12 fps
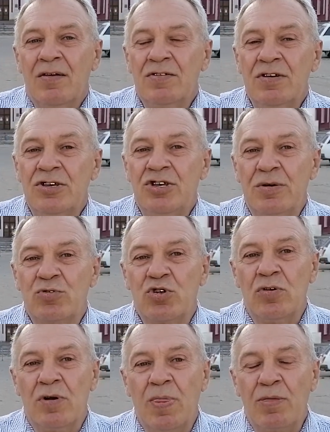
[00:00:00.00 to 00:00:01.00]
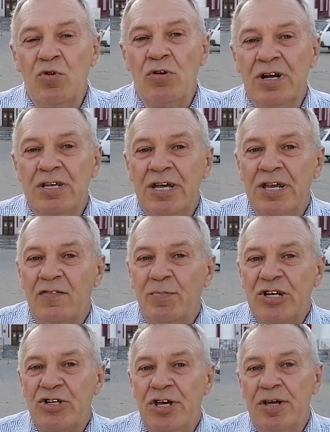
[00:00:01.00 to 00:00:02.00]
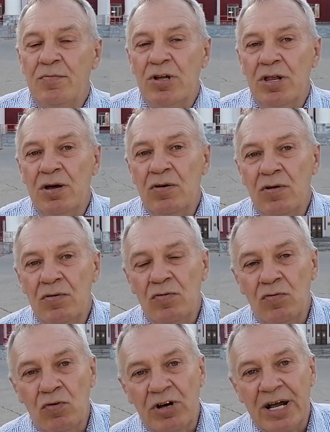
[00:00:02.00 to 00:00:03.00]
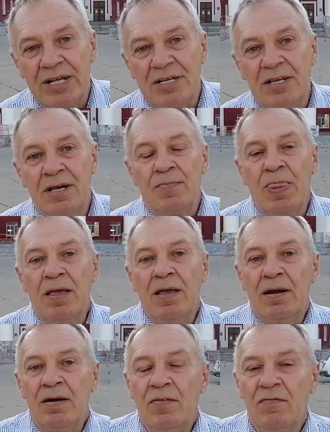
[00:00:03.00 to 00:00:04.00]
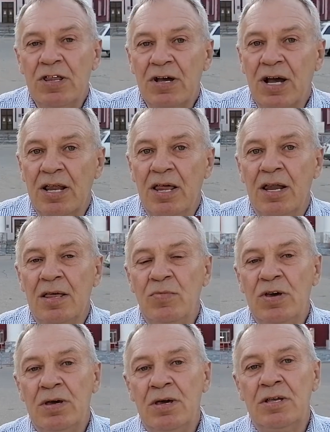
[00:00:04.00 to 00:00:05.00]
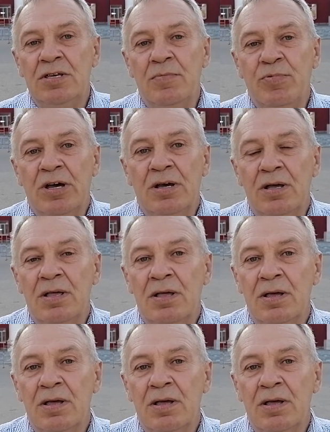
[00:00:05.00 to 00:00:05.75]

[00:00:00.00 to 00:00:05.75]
В связи с тем, что много денег в Башкирии было украдено водоканалами и тепло,